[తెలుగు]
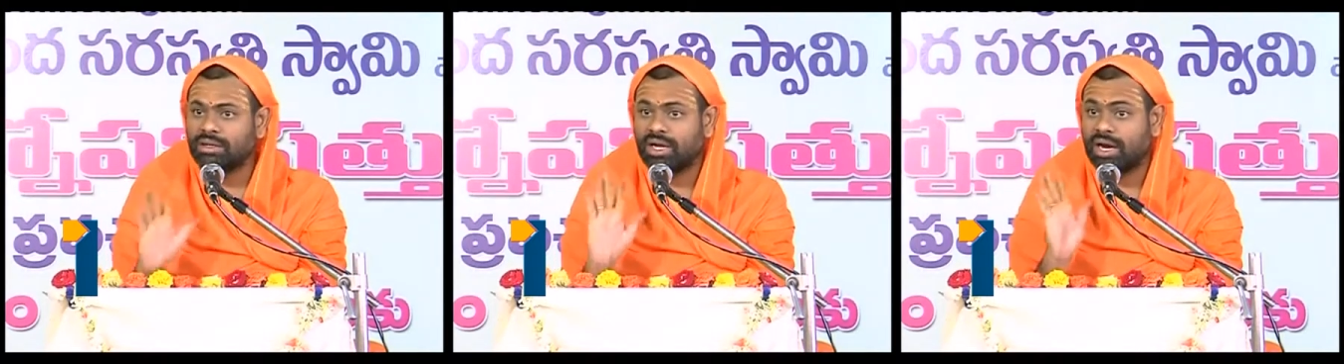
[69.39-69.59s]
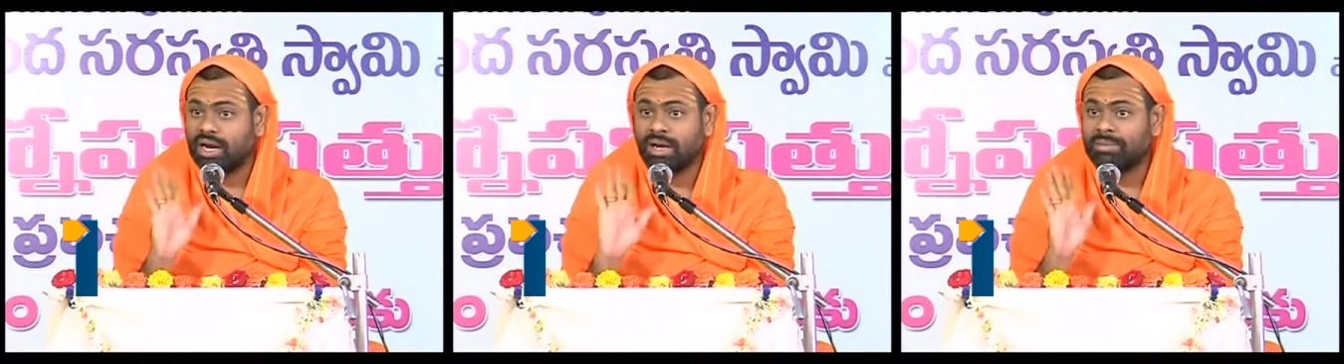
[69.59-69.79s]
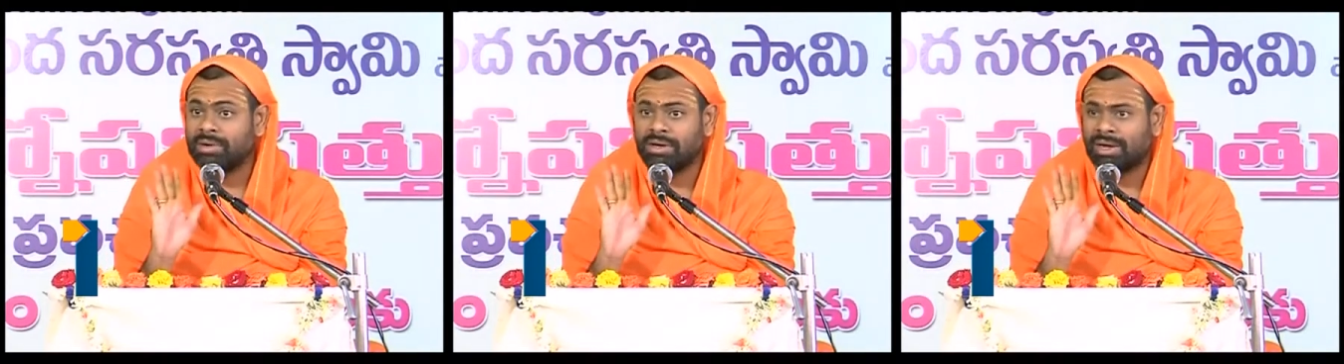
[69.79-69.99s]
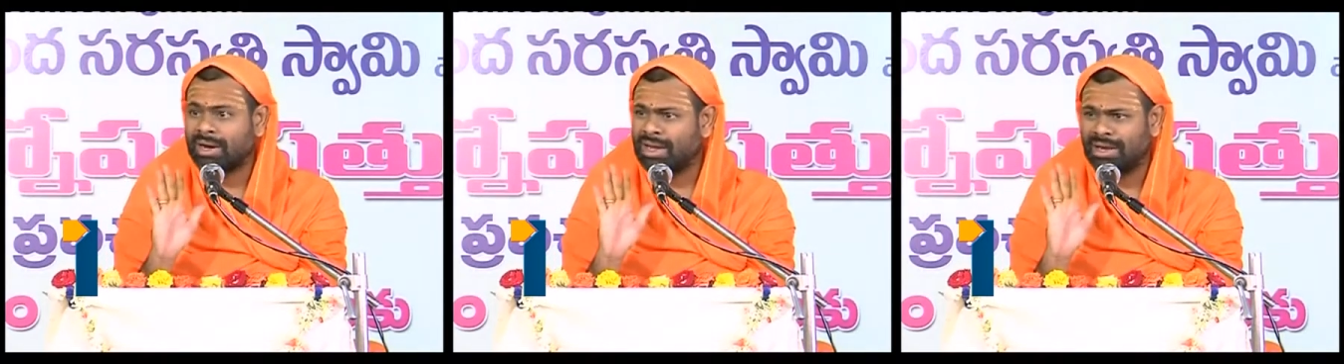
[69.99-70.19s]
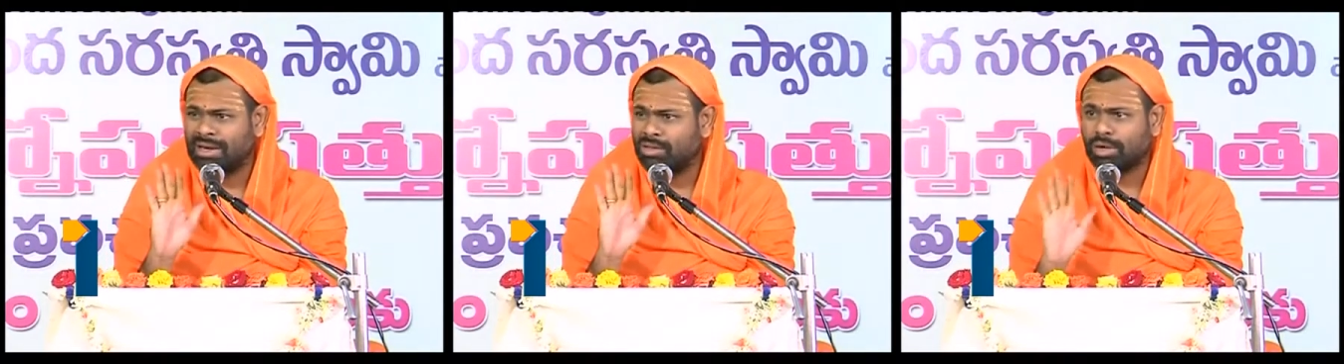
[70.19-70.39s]
గ్రహం అంటారు
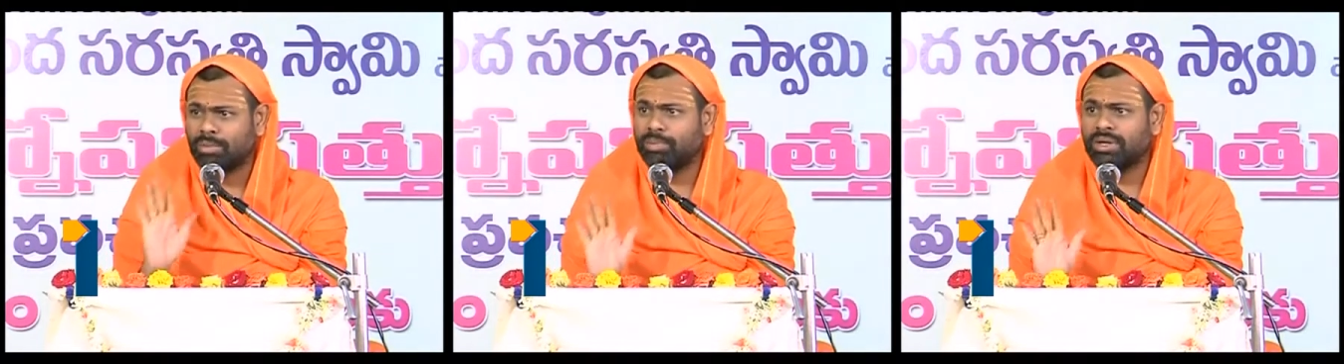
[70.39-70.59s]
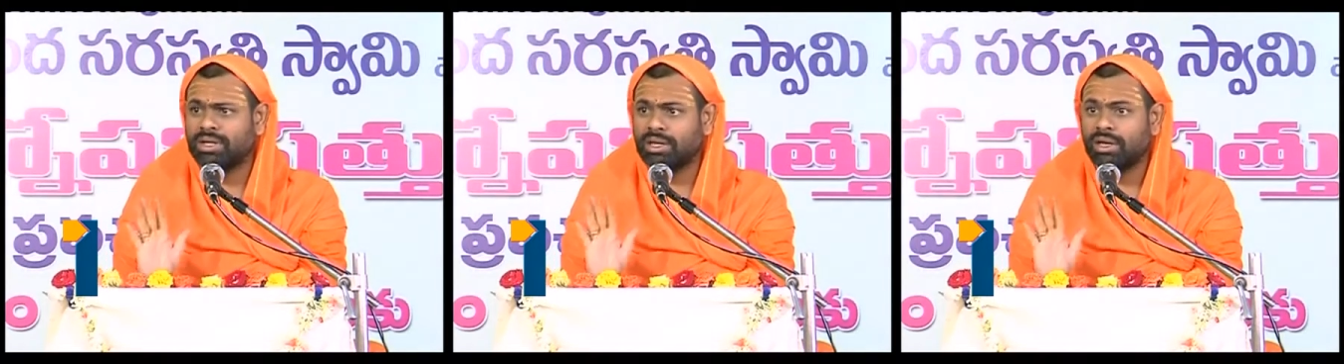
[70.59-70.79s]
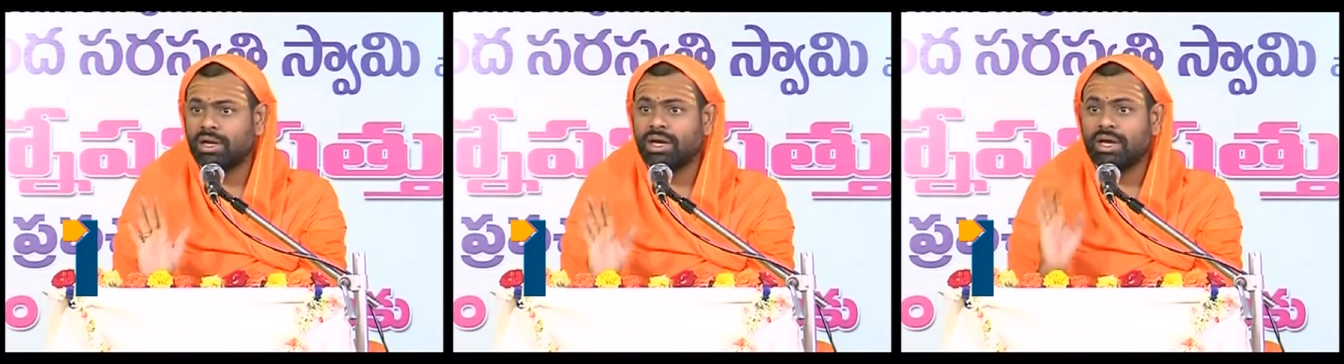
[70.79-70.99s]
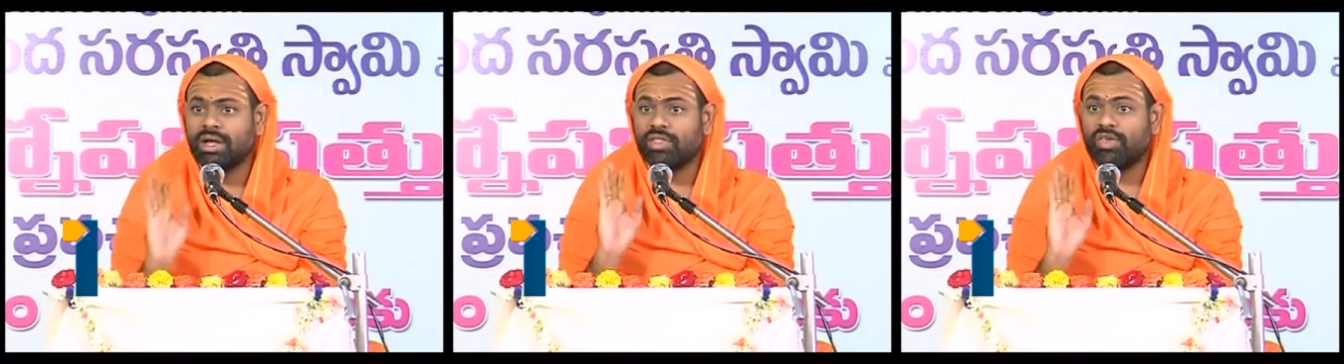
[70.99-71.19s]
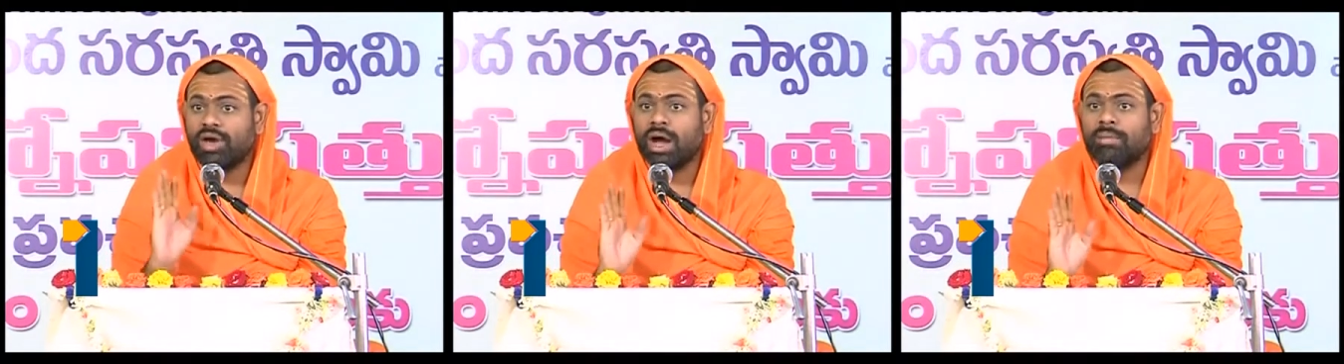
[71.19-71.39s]
అయిన్ని తప్పది
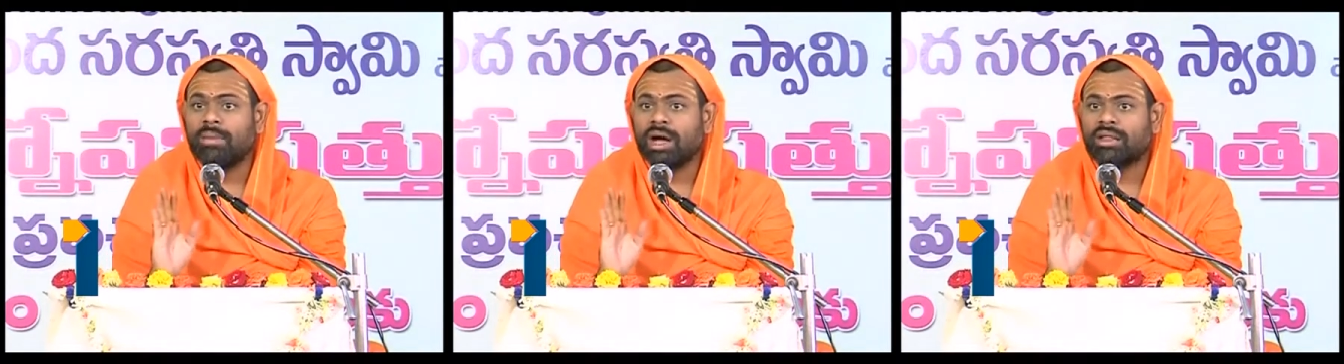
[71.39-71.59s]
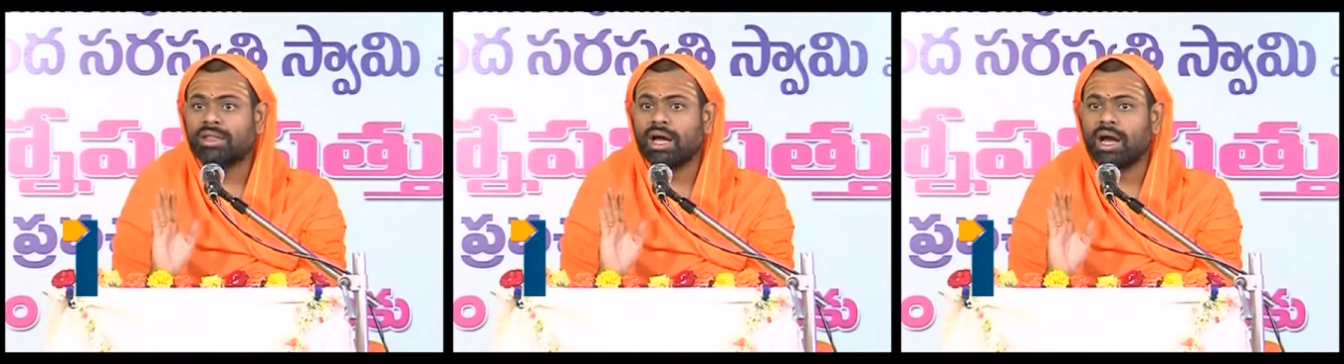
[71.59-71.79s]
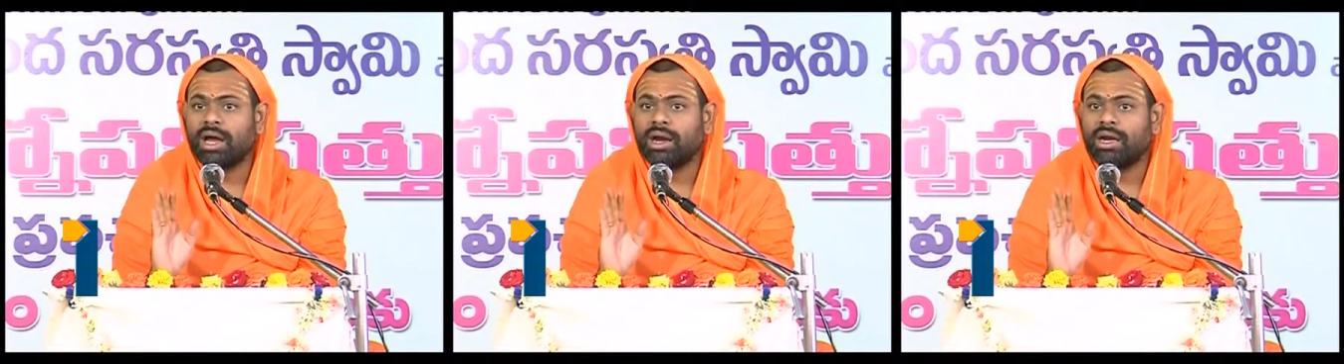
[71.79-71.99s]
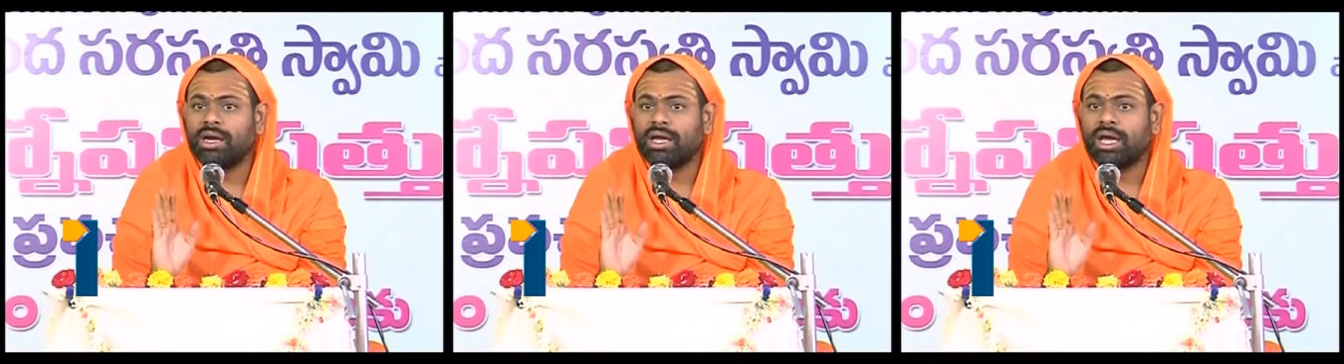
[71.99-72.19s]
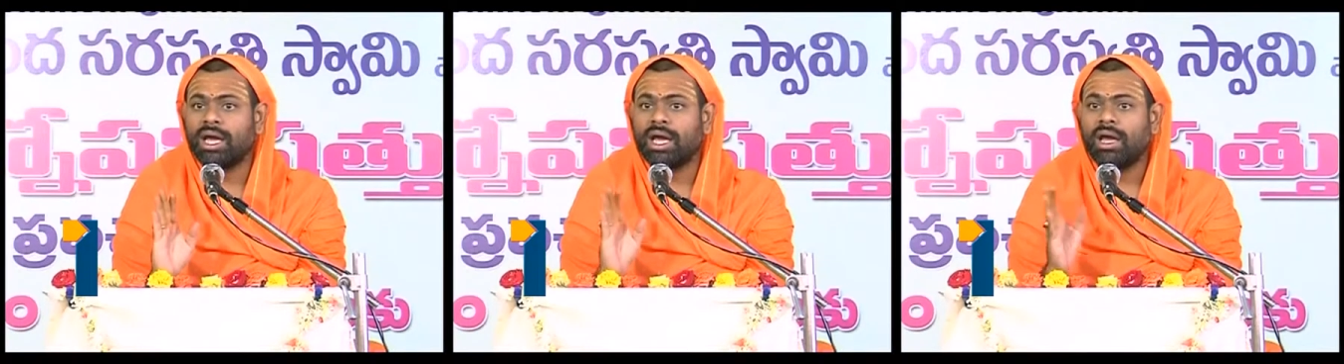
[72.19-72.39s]
జామాత
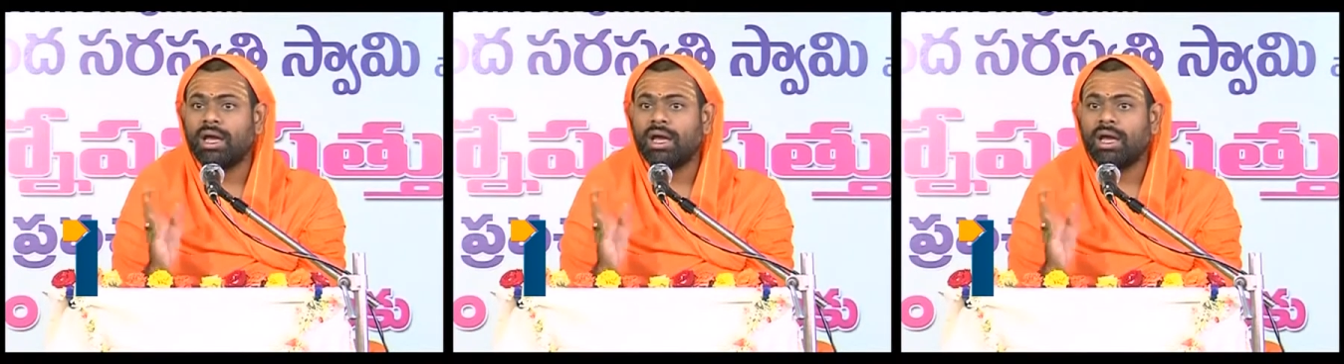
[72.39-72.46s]
అనంటే